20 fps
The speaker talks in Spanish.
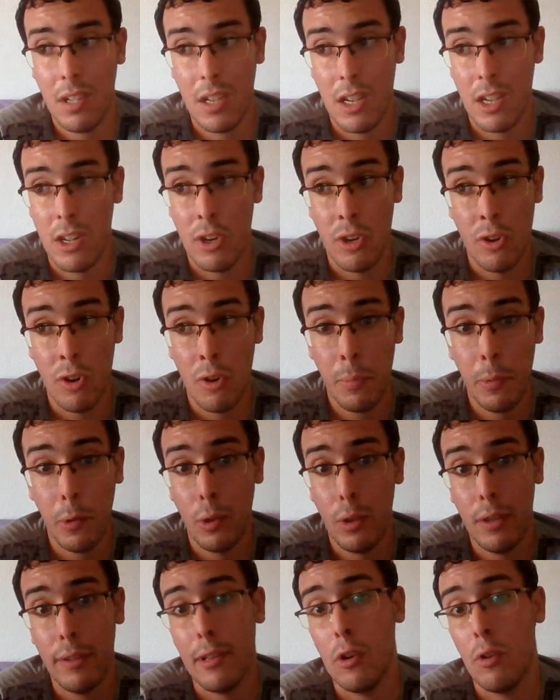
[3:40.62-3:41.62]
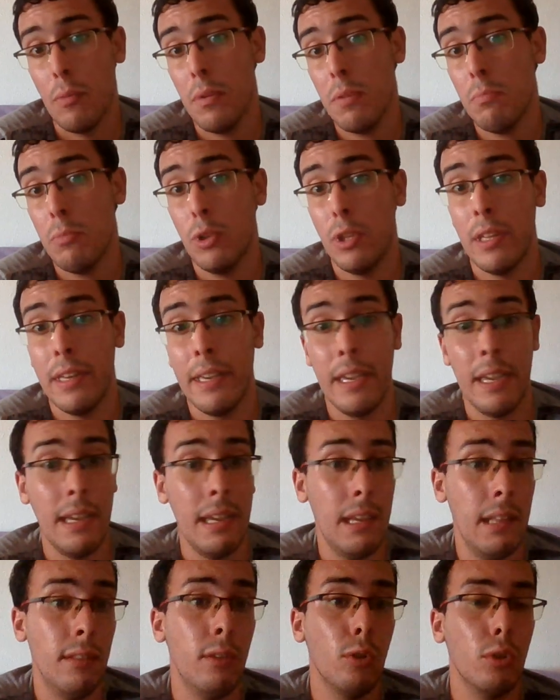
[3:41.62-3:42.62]
Y no puedo decir lo mismo
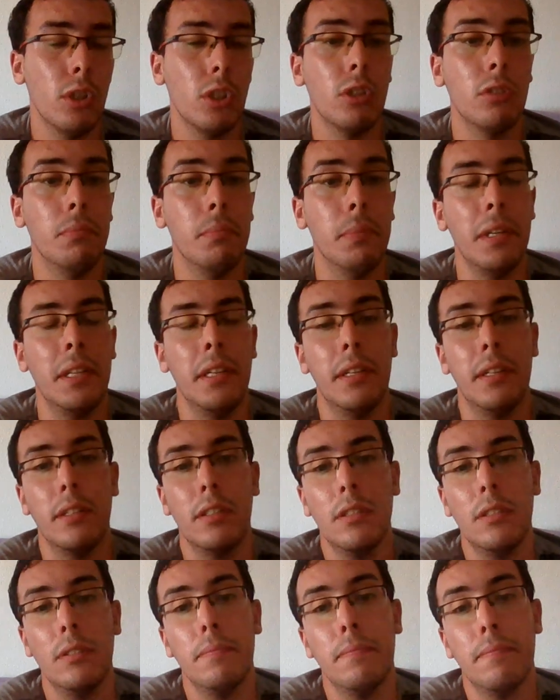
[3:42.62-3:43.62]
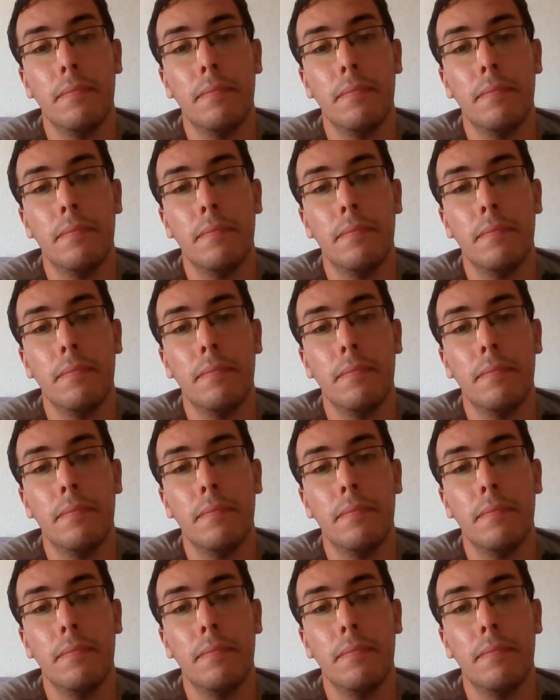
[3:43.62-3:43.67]
de, de otras compañías.